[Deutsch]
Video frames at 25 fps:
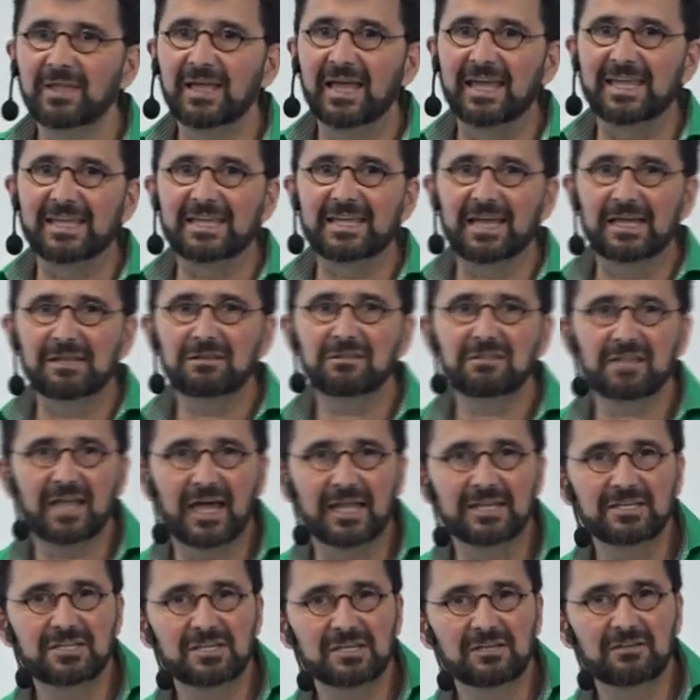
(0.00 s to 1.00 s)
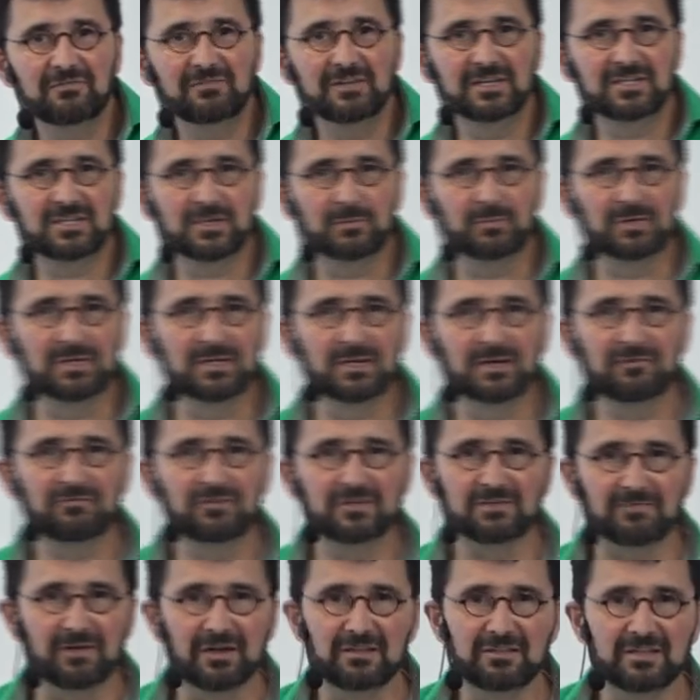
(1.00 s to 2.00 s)
ein ganz antiquierter Begriff,
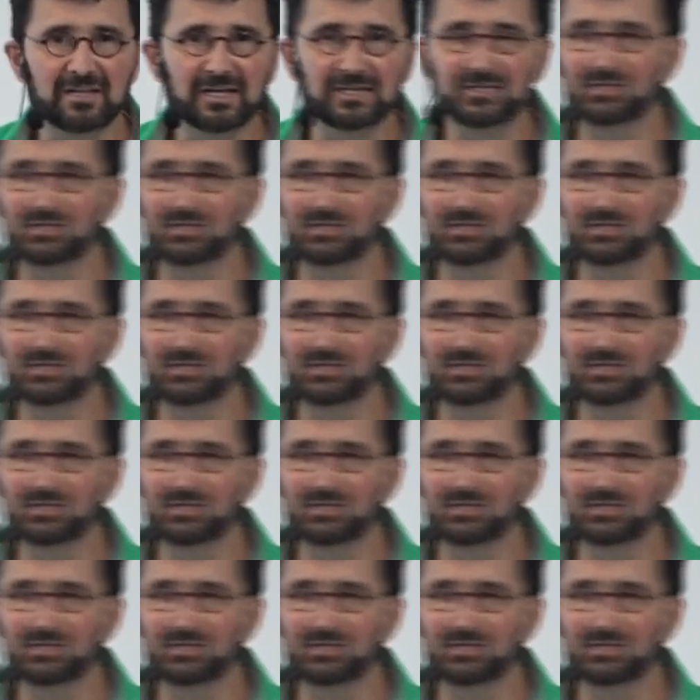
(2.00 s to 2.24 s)
ich weiß gar